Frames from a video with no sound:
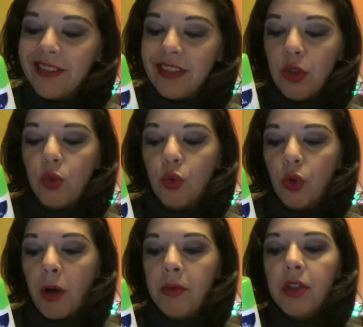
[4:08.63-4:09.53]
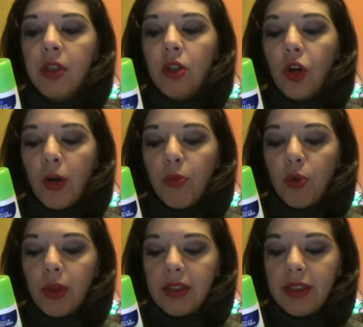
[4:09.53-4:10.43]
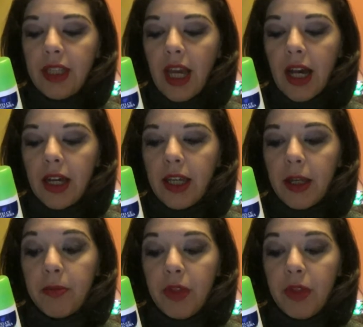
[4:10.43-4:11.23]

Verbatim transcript: sicuro comunque sia eh,